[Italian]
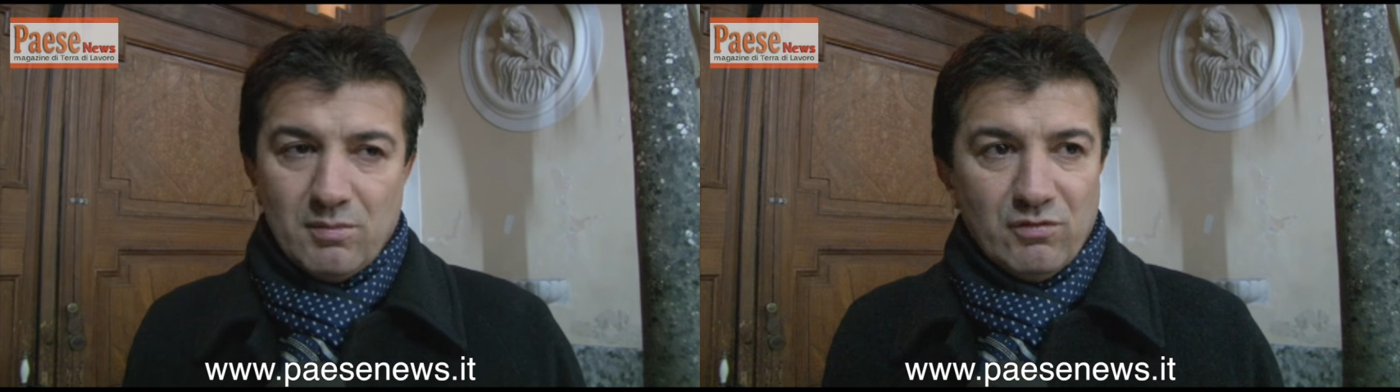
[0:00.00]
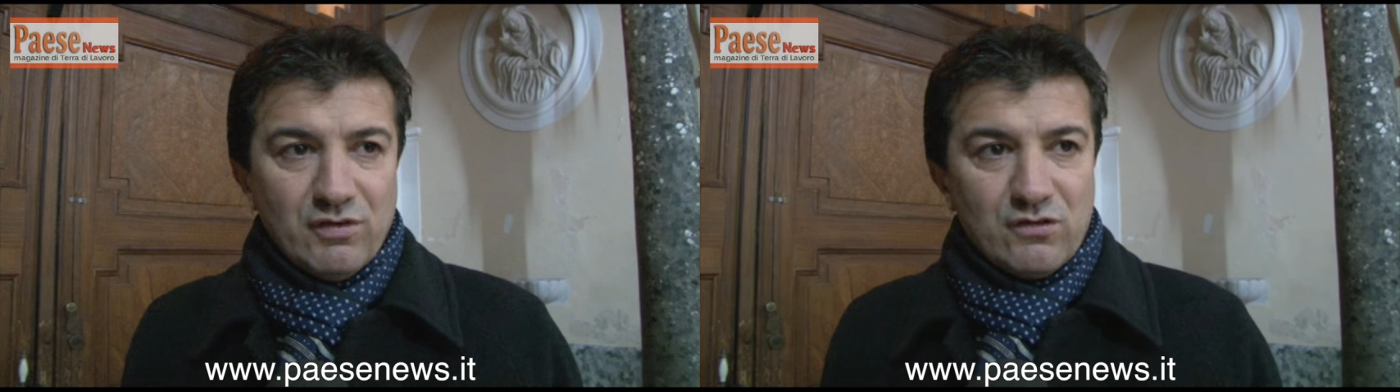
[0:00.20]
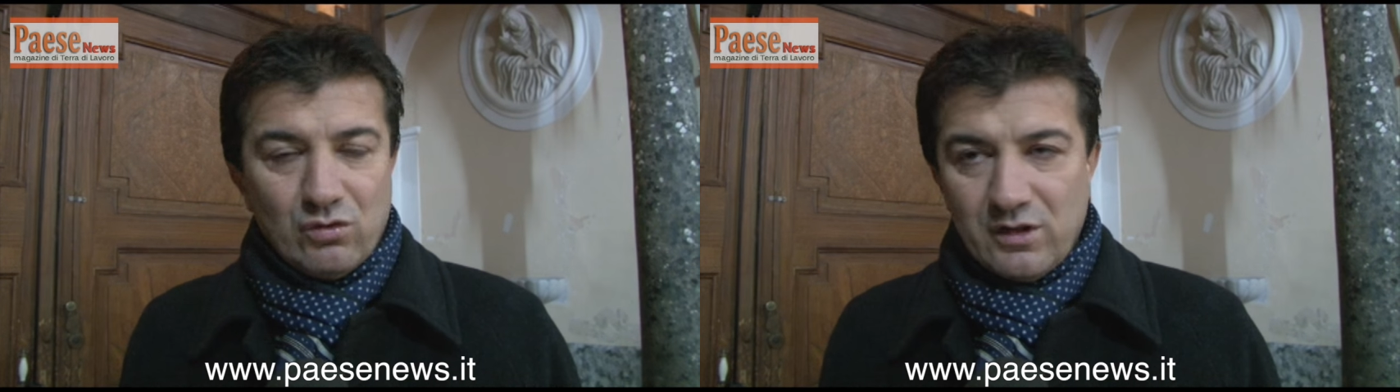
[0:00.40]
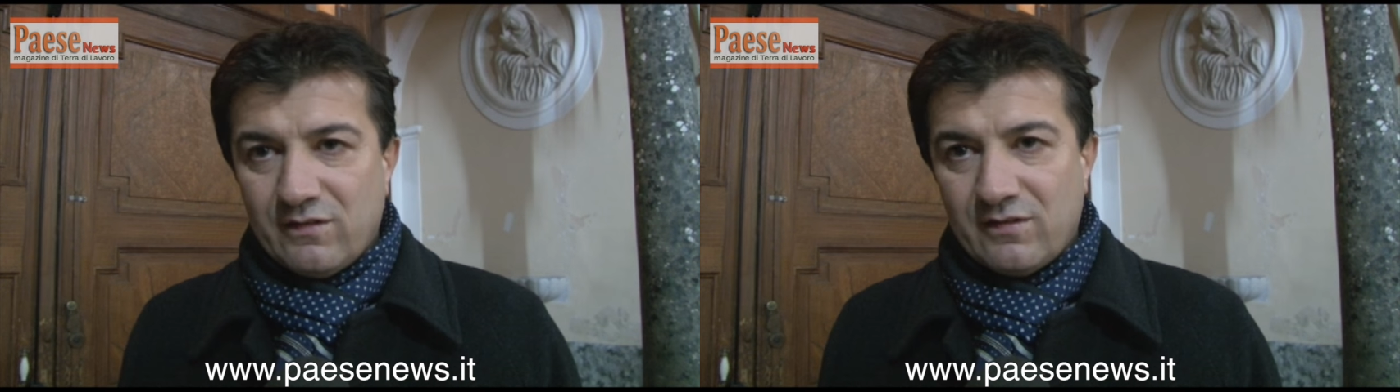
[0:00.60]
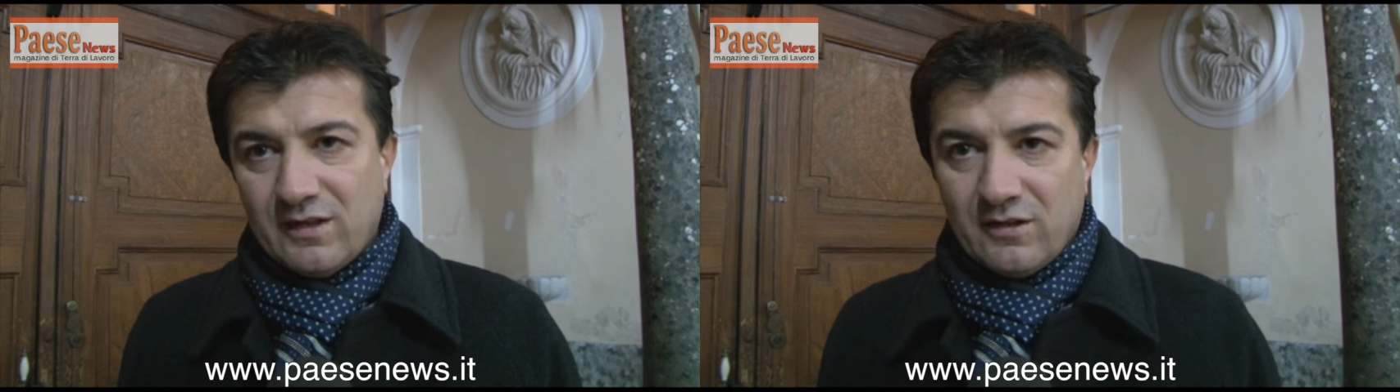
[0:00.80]

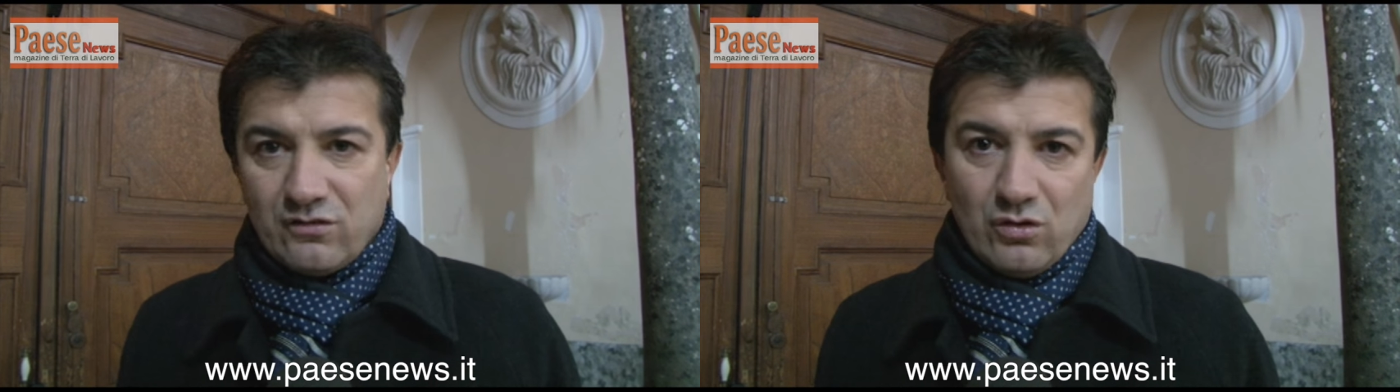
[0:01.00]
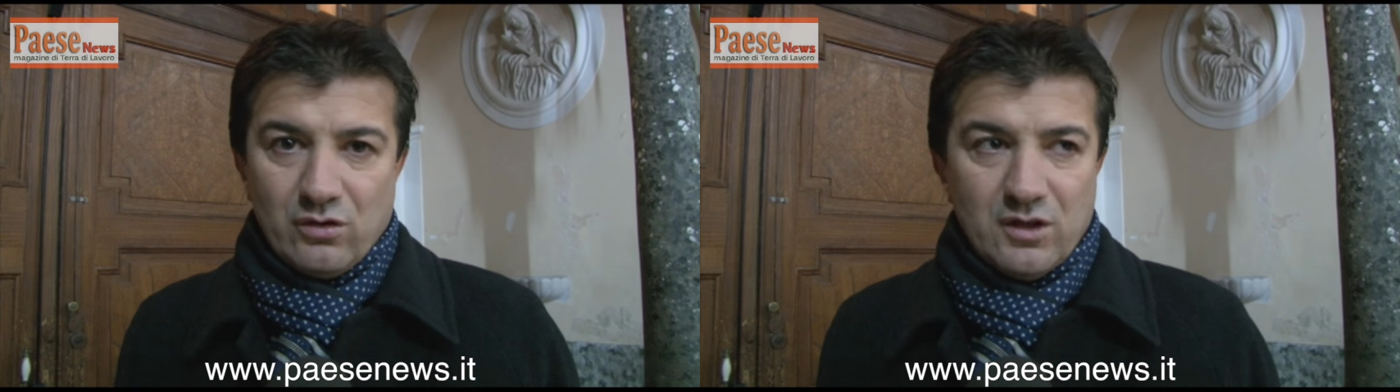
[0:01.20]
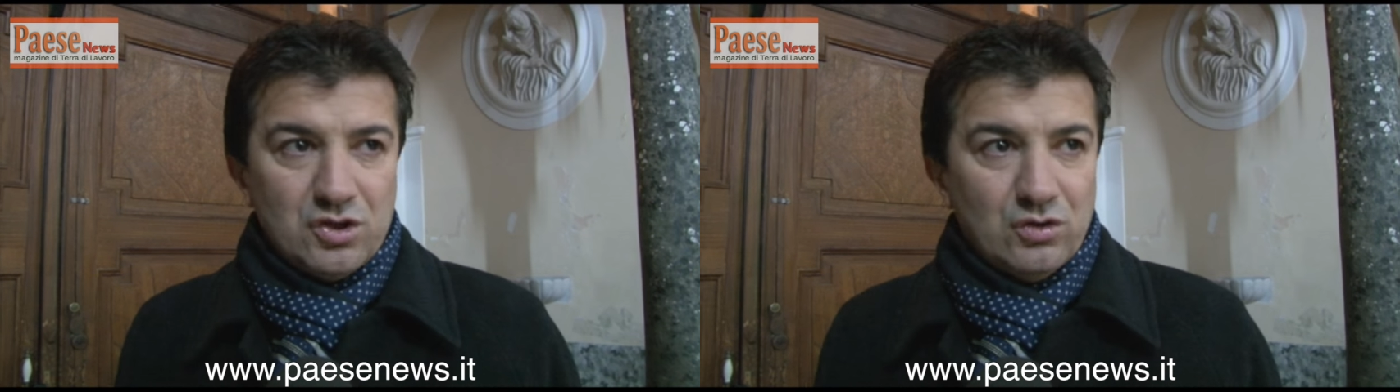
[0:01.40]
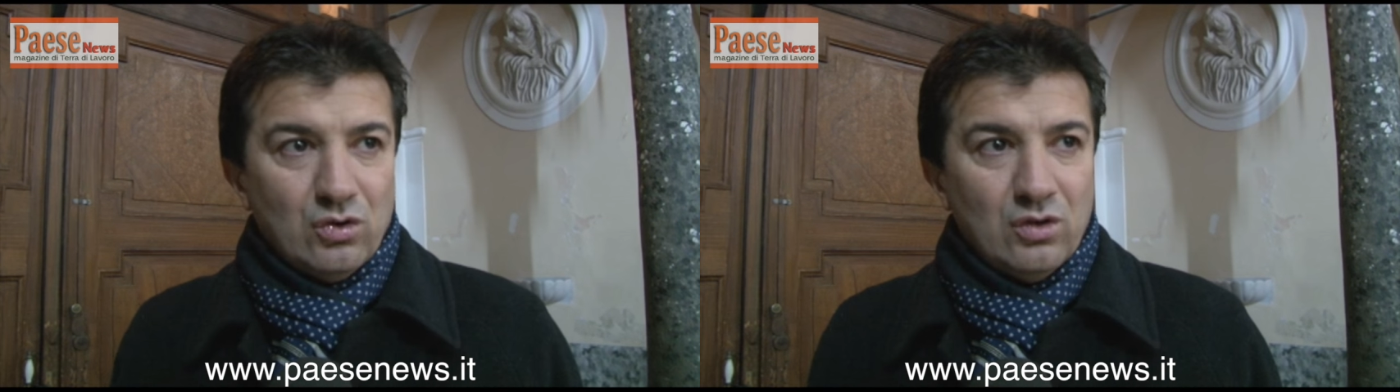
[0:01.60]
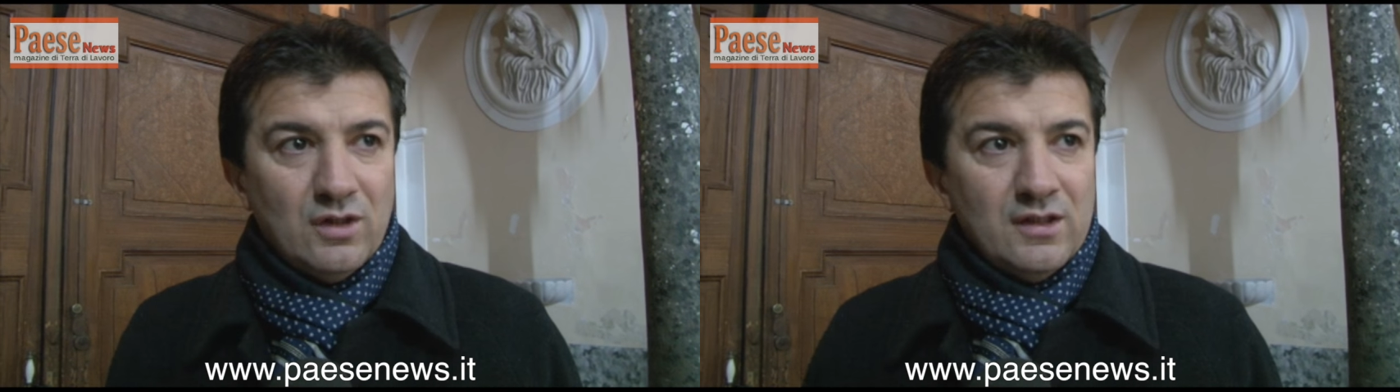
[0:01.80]
professionisti, adesso non ne cito